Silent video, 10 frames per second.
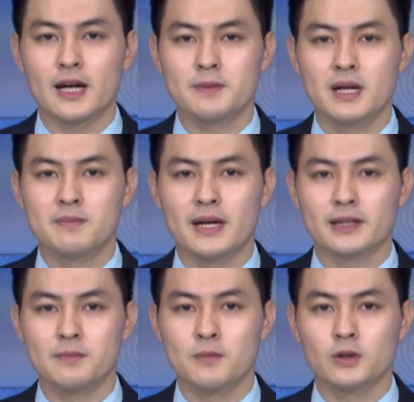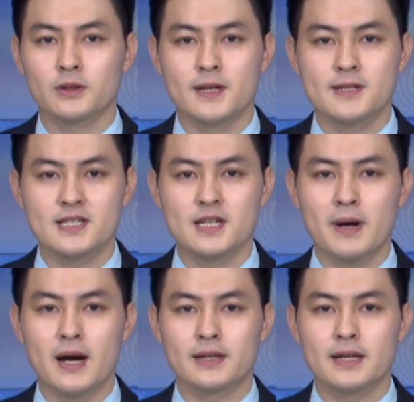ngày 17 tháng 1, thị xã Sa
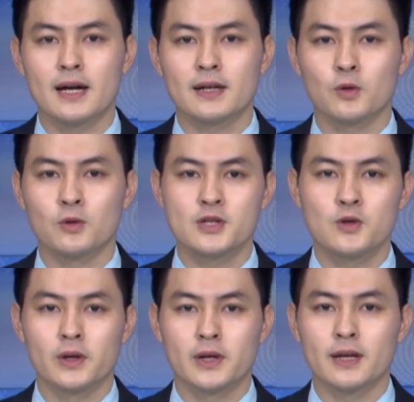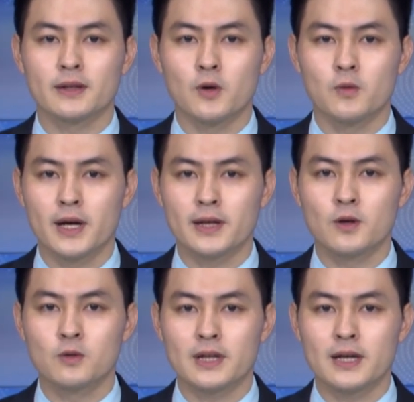Pa đã tổ chức hội nghị tổng kết
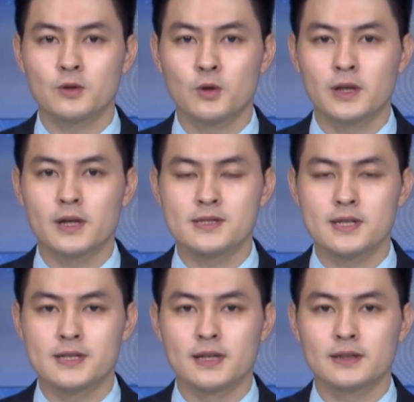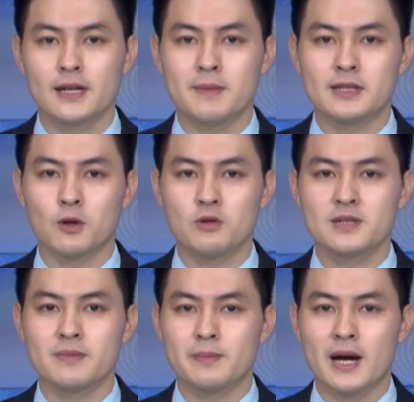công tác đô thị xây dựng năm
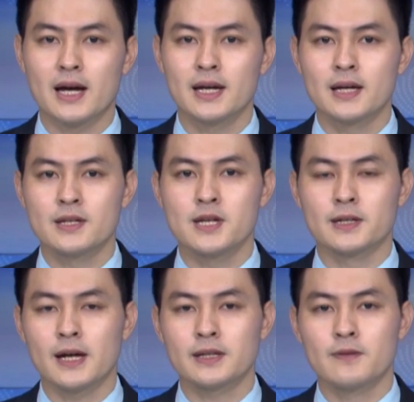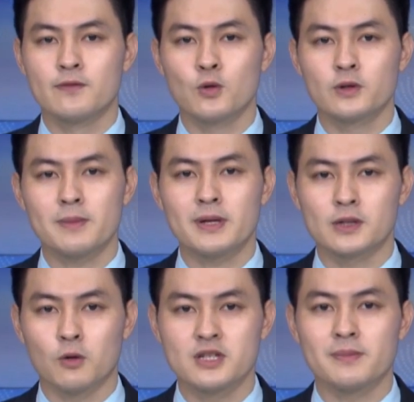2023, triển khai nhiệm vụ năm
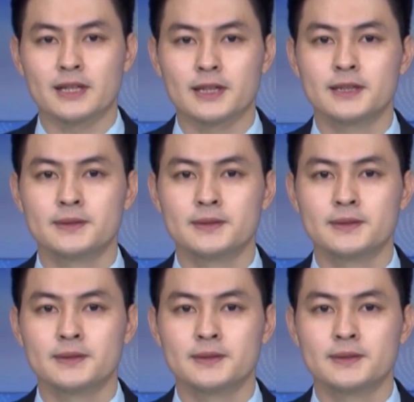2024.